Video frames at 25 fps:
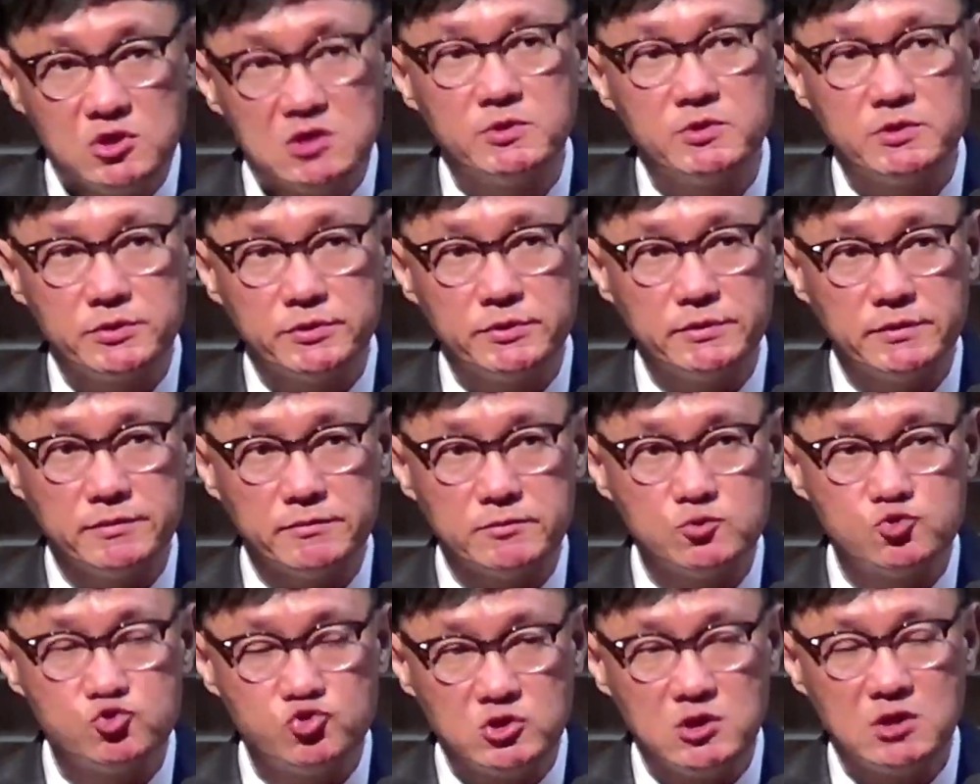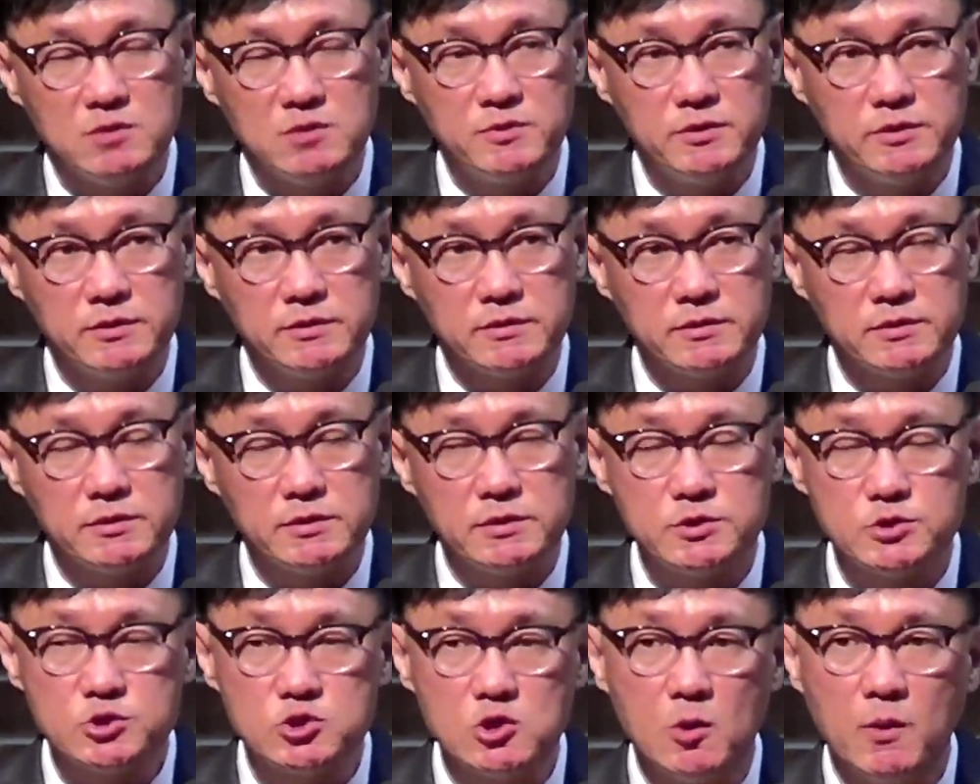주님은
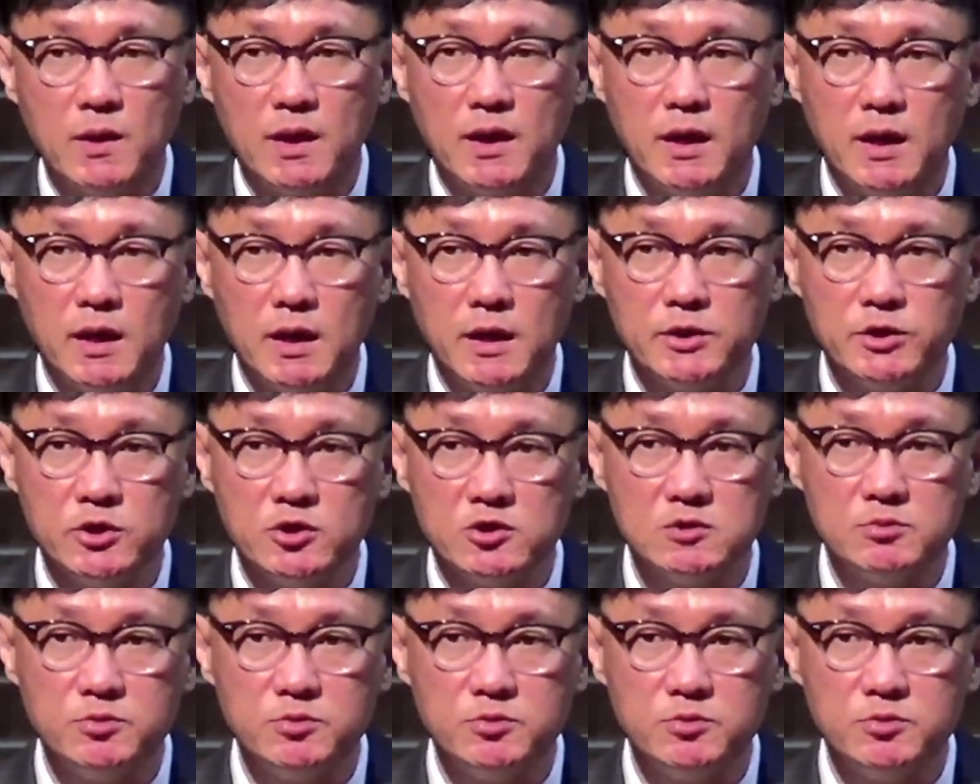주님은 저와